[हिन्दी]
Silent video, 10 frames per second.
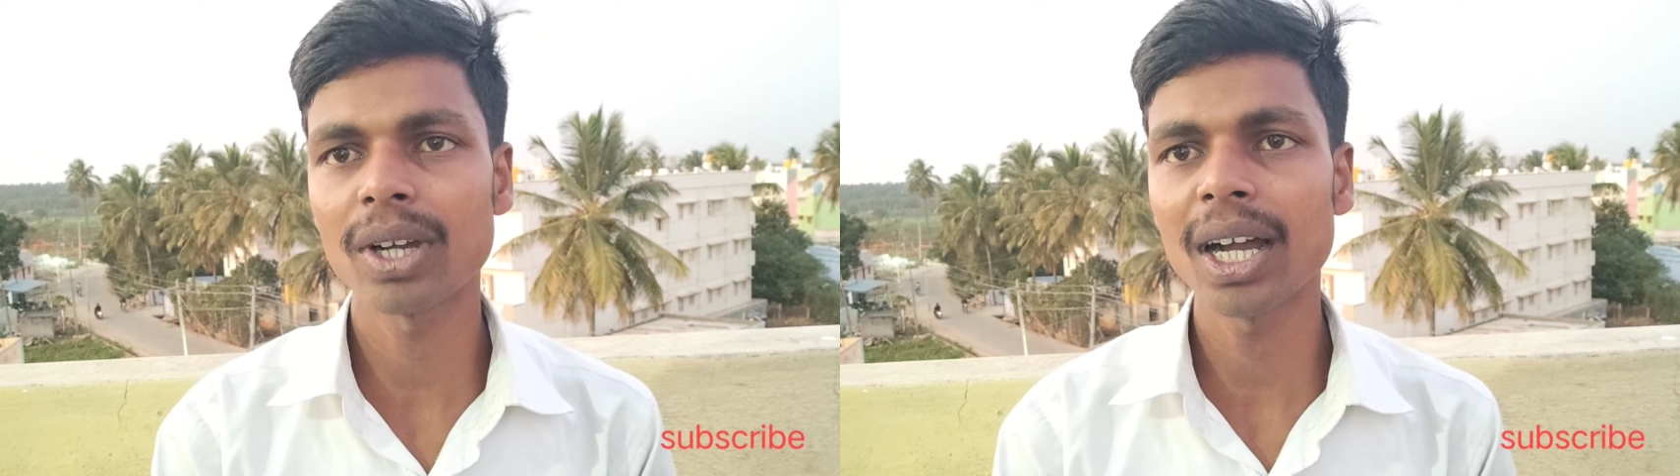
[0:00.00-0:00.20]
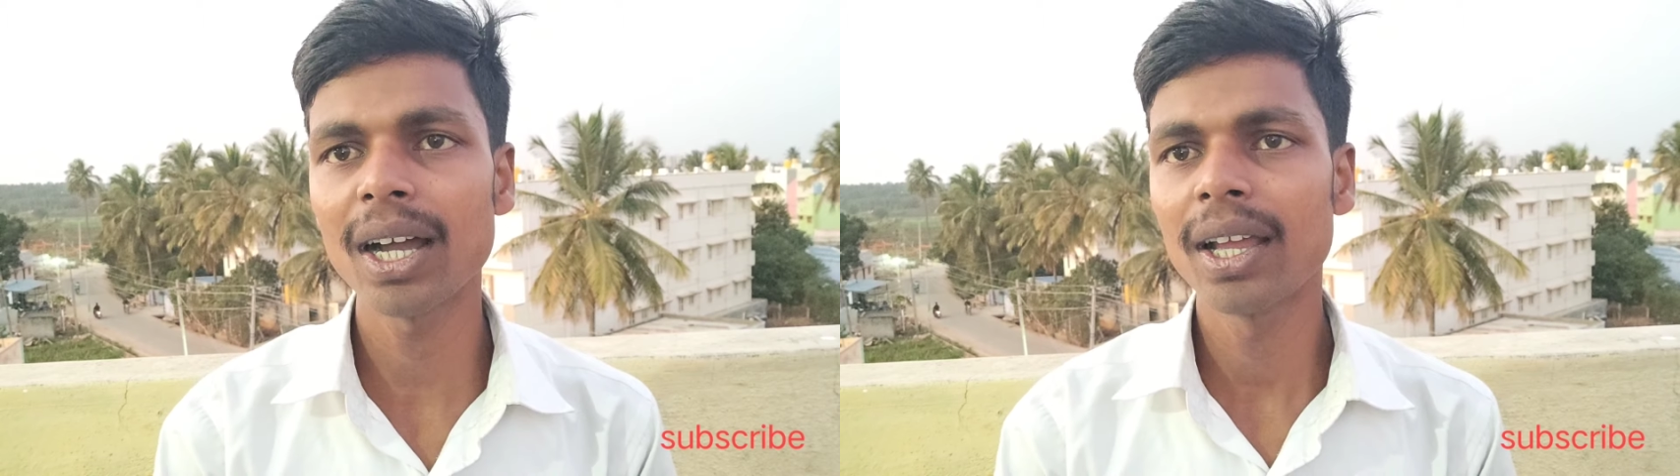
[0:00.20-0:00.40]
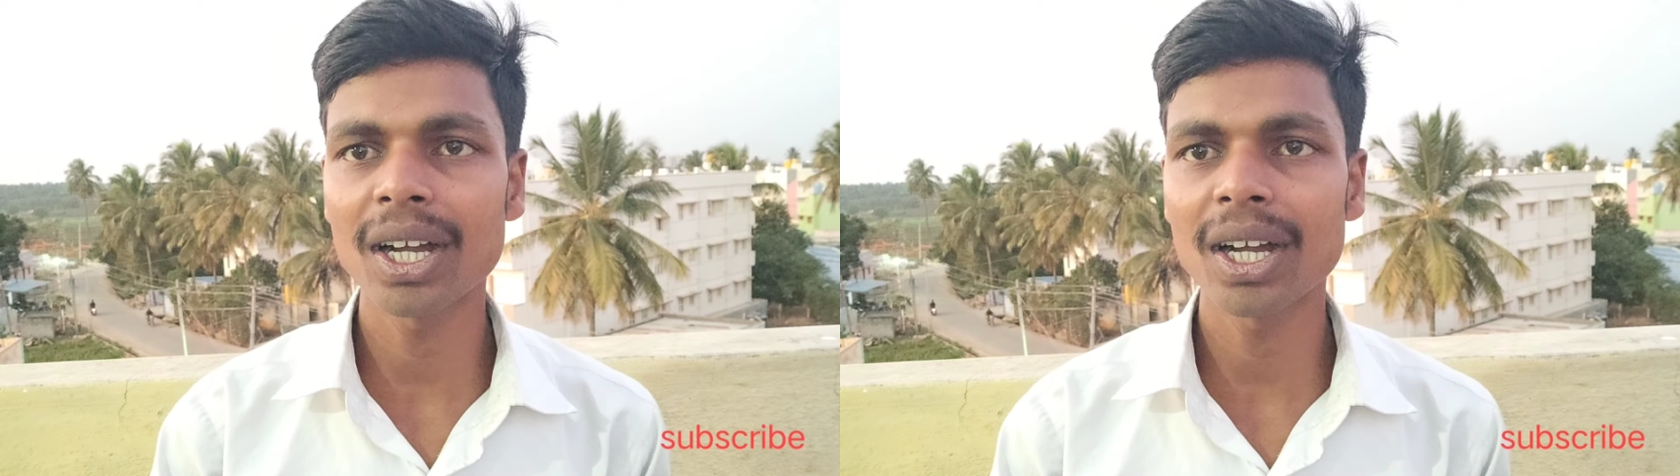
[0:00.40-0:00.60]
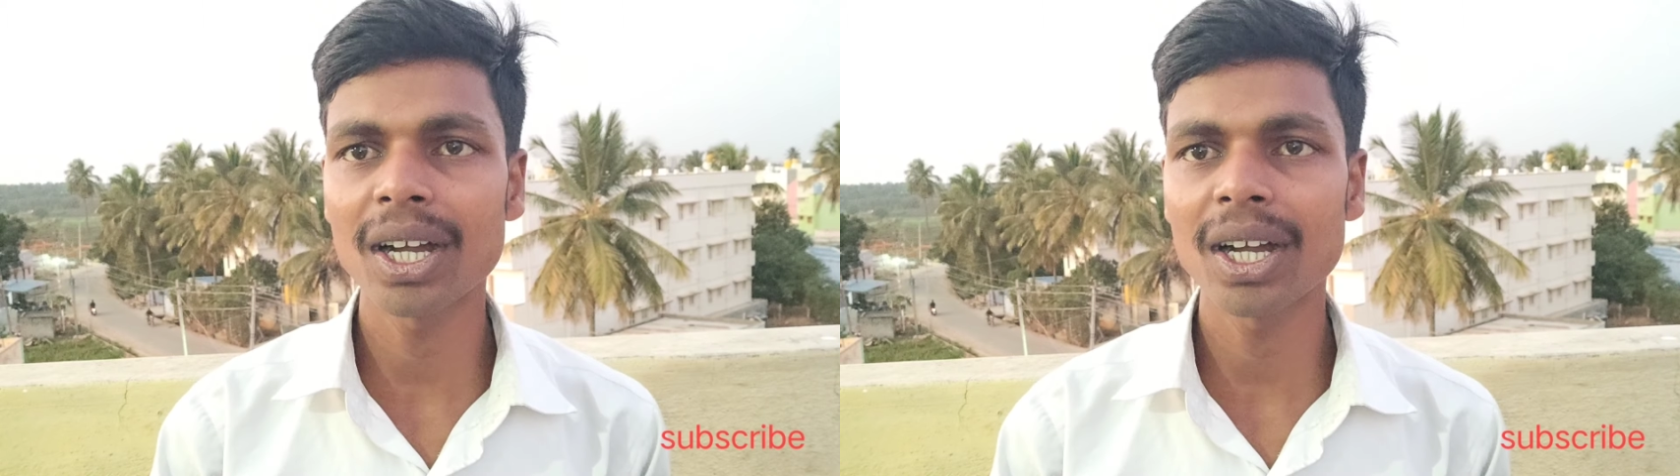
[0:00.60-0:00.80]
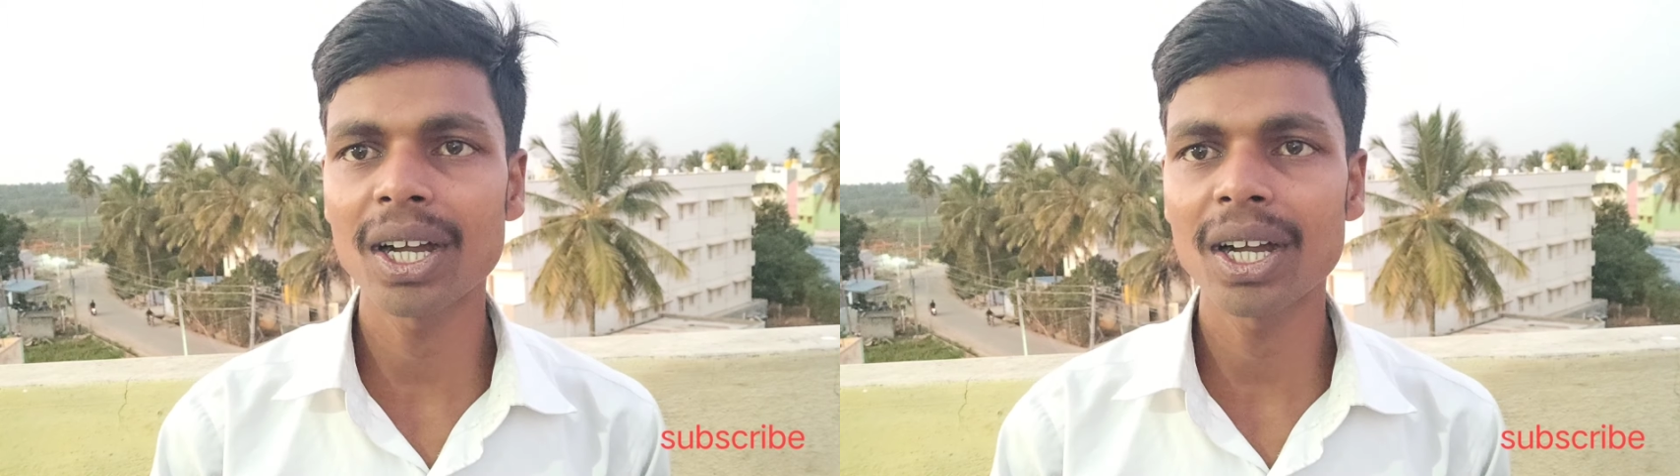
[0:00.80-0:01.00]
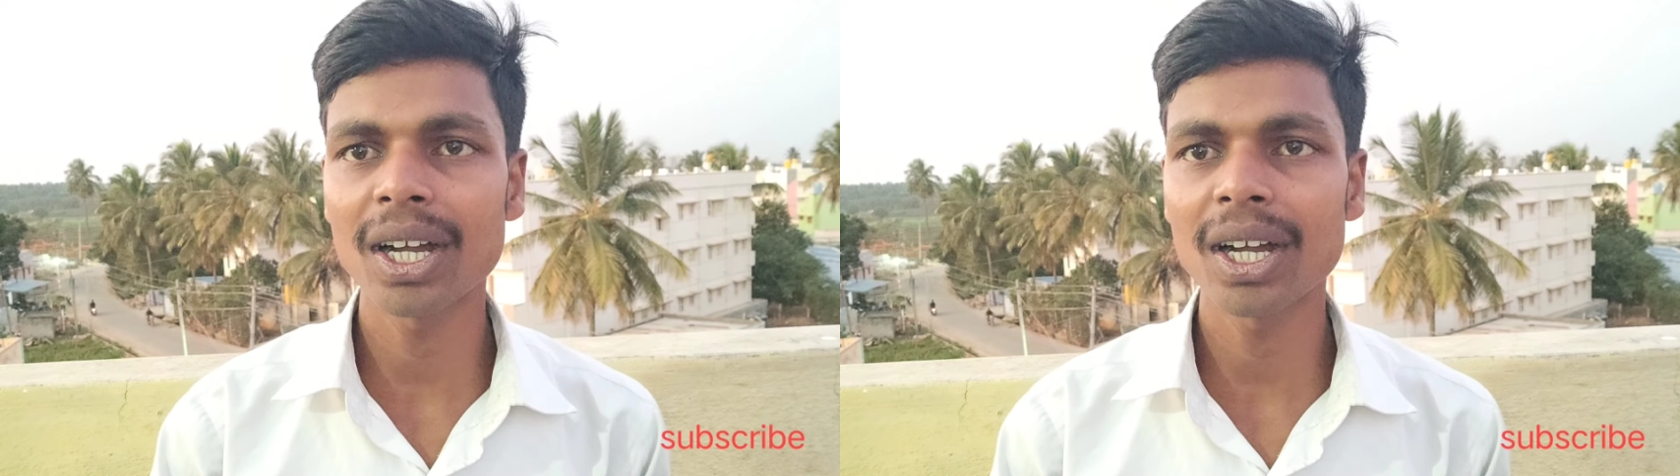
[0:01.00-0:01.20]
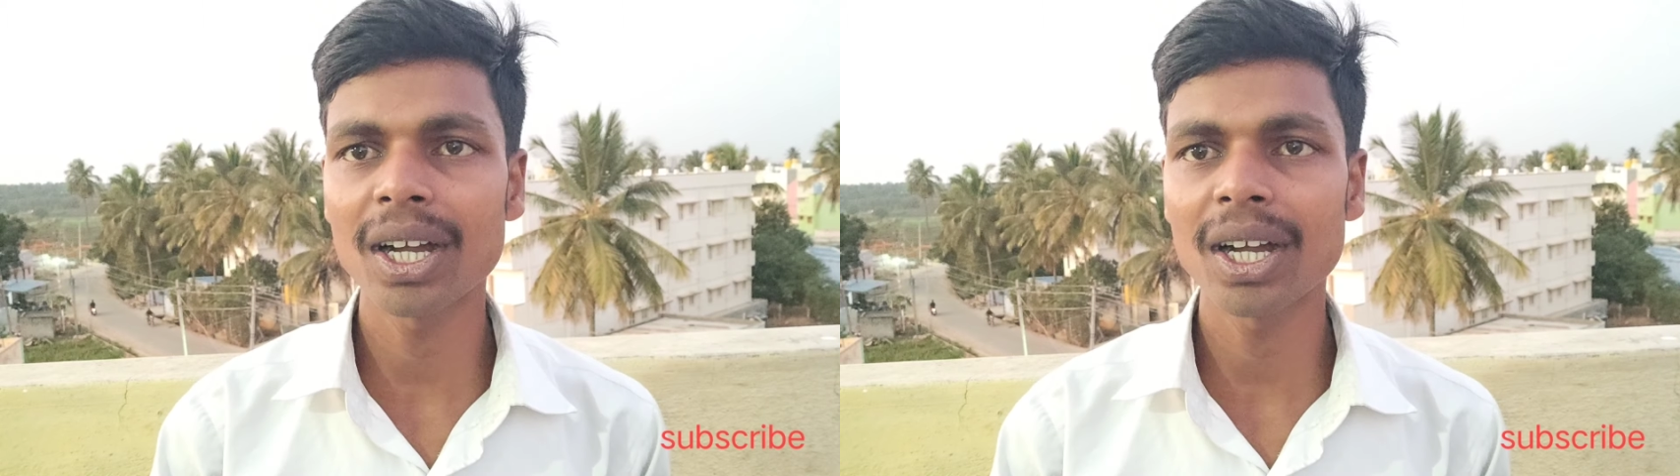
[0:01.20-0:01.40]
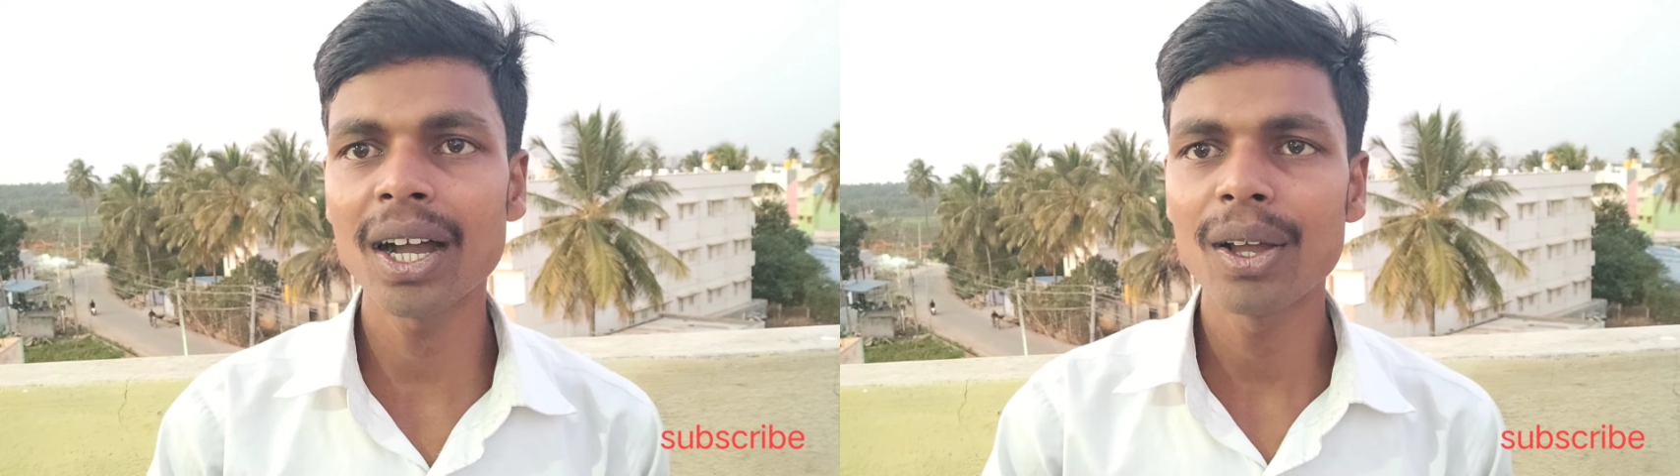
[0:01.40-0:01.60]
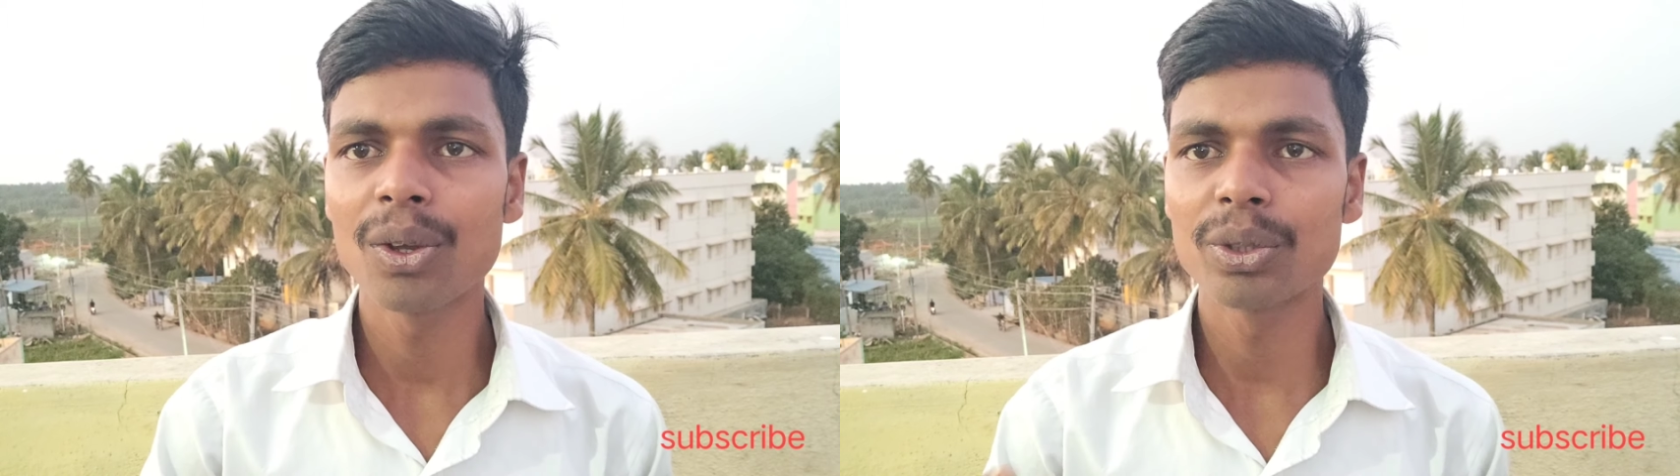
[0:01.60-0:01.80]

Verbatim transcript: होगा यूरिन भी चेक होगा